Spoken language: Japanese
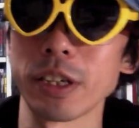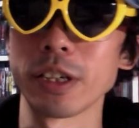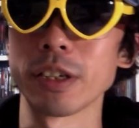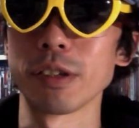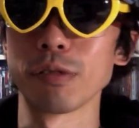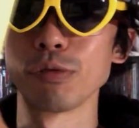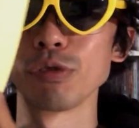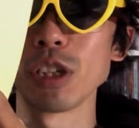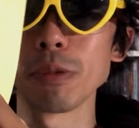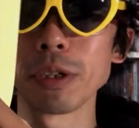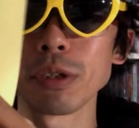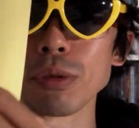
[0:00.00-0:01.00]
で、えー、
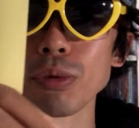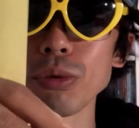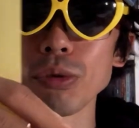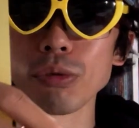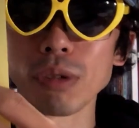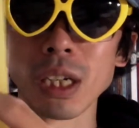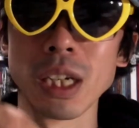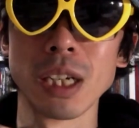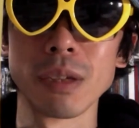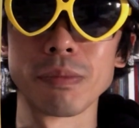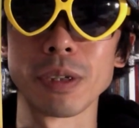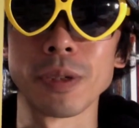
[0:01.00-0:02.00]
裏面の方は、
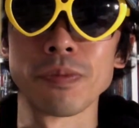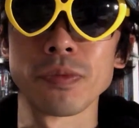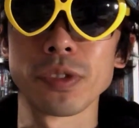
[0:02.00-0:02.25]
まあ、